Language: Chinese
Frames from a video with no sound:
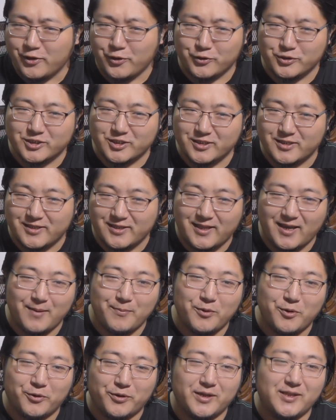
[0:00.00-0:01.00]
又是几天
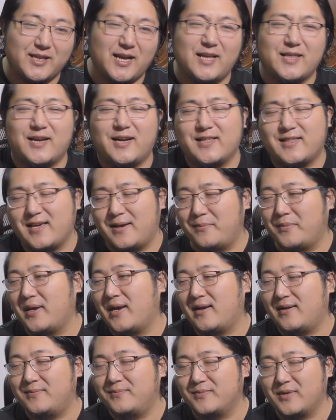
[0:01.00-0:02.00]
没有跟大家见
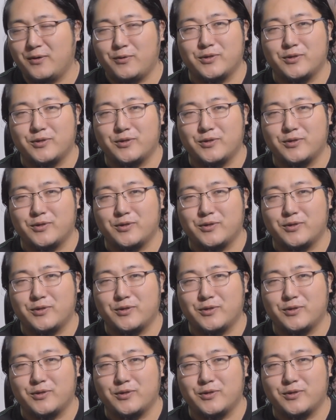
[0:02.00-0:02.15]
面了啊，